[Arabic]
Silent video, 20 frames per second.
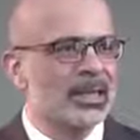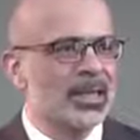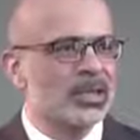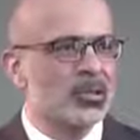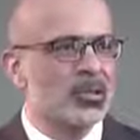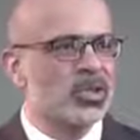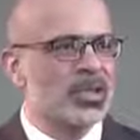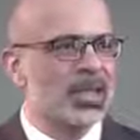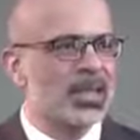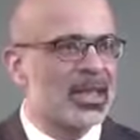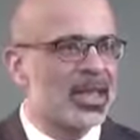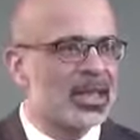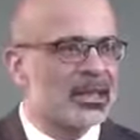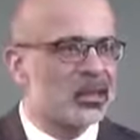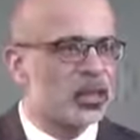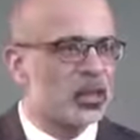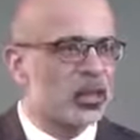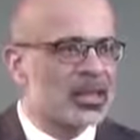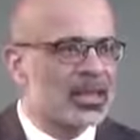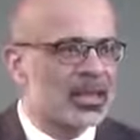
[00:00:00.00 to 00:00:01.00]
ينتج عنها
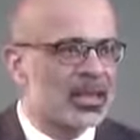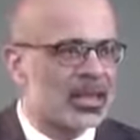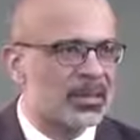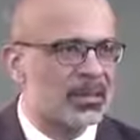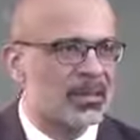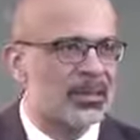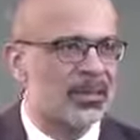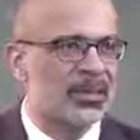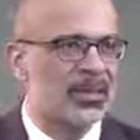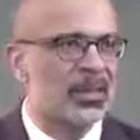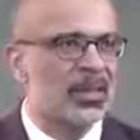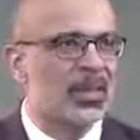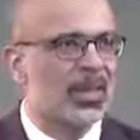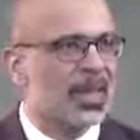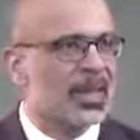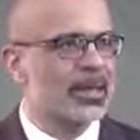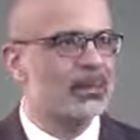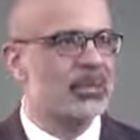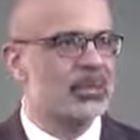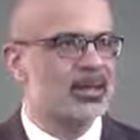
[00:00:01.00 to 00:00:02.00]
سلوكيات
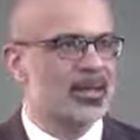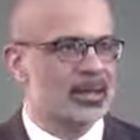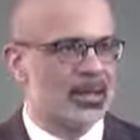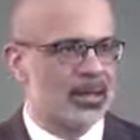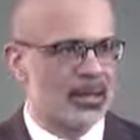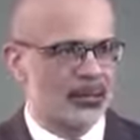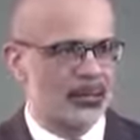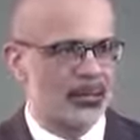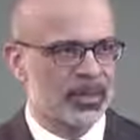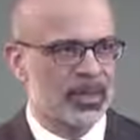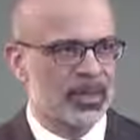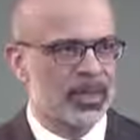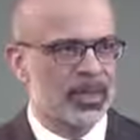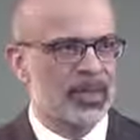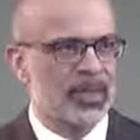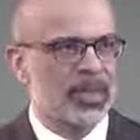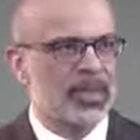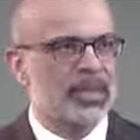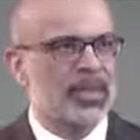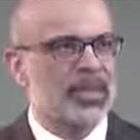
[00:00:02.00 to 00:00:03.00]
غير منتجة
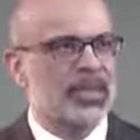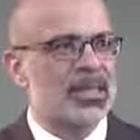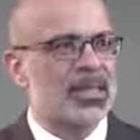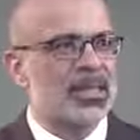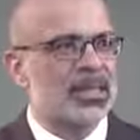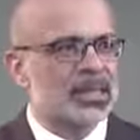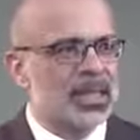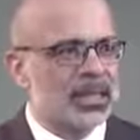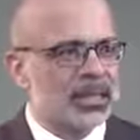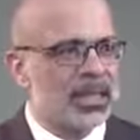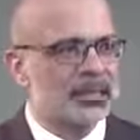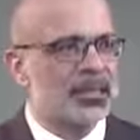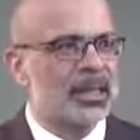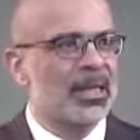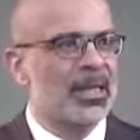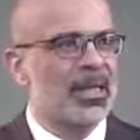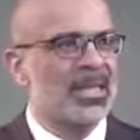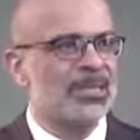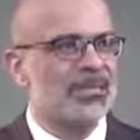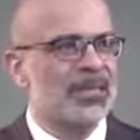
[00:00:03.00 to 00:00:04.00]
سنتكلم
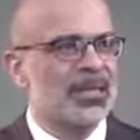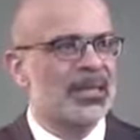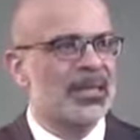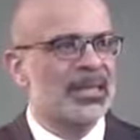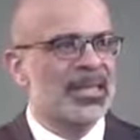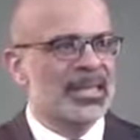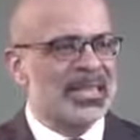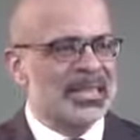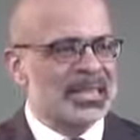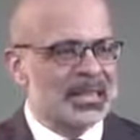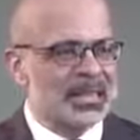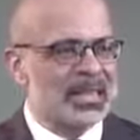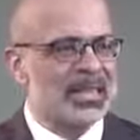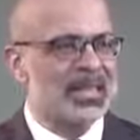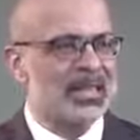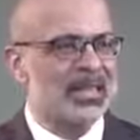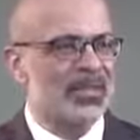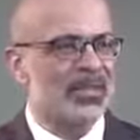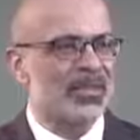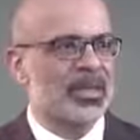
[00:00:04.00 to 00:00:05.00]
عن الأسباب
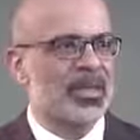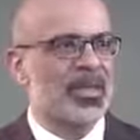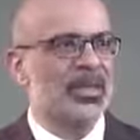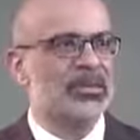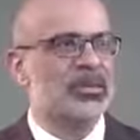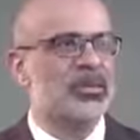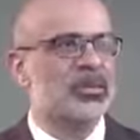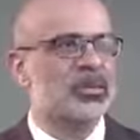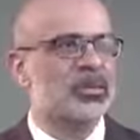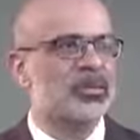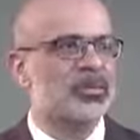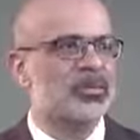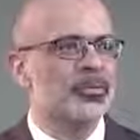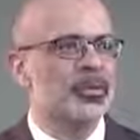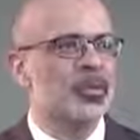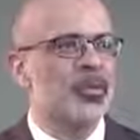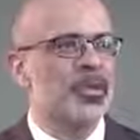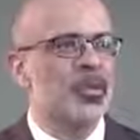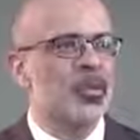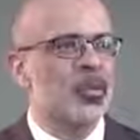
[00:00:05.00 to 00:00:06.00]
الرئيسية التي تقف
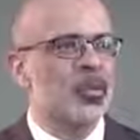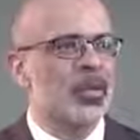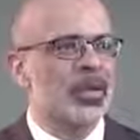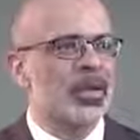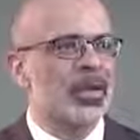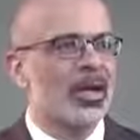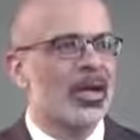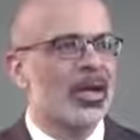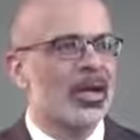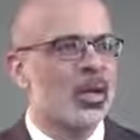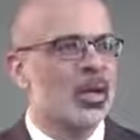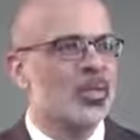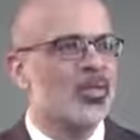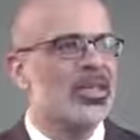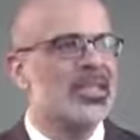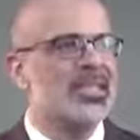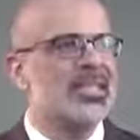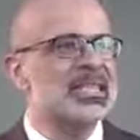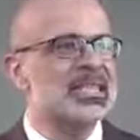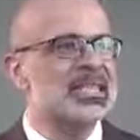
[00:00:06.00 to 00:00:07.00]
وراء خوف
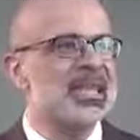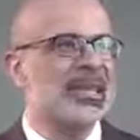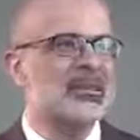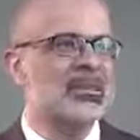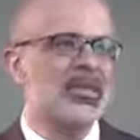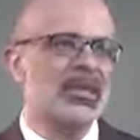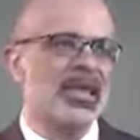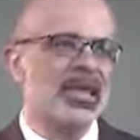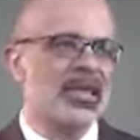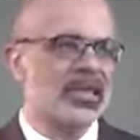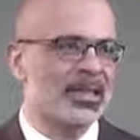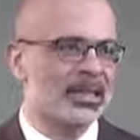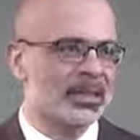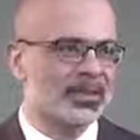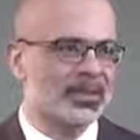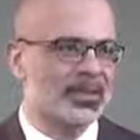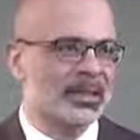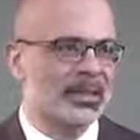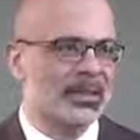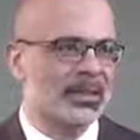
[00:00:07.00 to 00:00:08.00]
الإنسان من تغيير
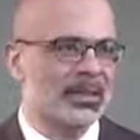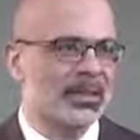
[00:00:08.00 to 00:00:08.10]
نفسه